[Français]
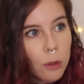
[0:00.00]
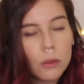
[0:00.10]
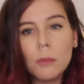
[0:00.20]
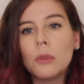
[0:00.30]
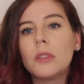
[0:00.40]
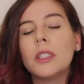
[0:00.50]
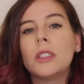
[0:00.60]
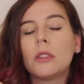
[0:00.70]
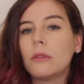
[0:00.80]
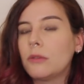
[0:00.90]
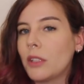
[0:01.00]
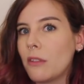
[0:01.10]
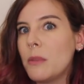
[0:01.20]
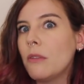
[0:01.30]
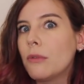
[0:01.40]
produits de beauté, je vous
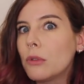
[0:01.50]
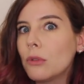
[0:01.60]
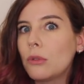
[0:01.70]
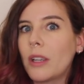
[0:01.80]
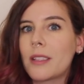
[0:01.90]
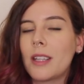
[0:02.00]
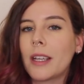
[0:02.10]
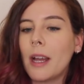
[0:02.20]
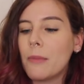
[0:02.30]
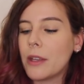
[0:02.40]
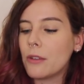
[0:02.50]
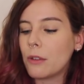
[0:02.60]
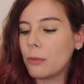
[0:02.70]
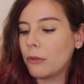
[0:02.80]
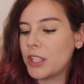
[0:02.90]
avais mis une photo sur Instagram
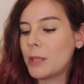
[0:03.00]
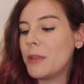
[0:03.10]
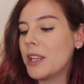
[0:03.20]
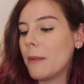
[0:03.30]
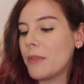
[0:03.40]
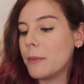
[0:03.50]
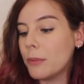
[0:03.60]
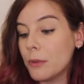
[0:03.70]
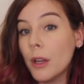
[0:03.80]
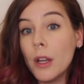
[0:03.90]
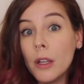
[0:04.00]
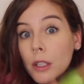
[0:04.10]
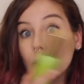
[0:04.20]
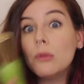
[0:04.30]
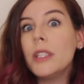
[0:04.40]
d'ailleurs pour vous expliquer un petit peu
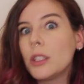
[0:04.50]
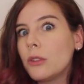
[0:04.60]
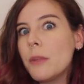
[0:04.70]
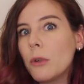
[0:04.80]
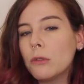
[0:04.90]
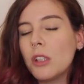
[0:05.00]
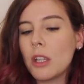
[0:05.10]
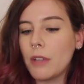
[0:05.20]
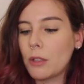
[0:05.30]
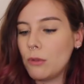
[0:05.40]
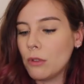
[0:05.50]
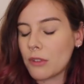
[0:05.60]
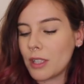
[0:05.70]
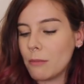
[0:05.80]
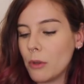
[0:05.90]
tous les jolis produits que j'avais reçus dans
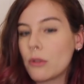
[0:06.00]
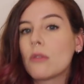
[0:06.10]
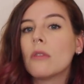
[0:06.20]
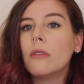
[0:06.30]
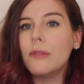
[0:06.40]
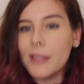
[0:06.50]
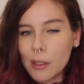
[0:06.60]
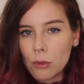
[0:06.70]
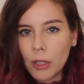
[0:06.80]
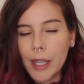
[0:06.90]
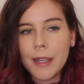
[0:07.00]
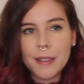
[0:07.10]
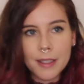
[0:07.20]
cette box naturelle